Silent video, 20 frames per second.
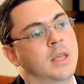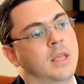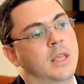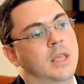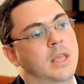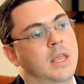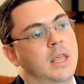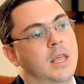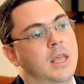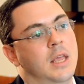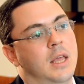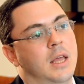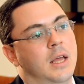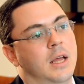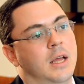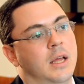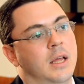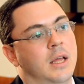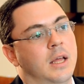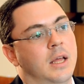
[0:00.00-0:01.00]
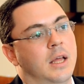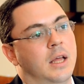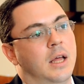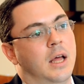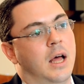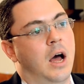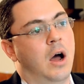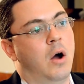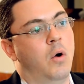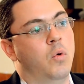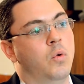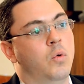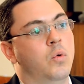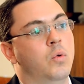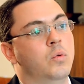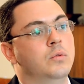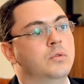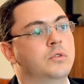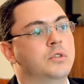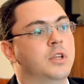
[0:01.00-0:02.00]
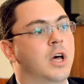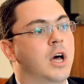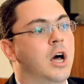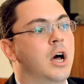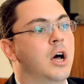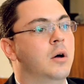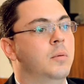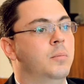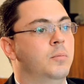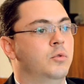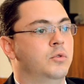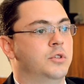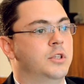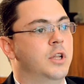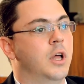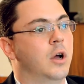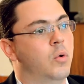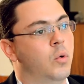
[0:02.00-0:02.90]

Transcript: que eh, alguns ramos da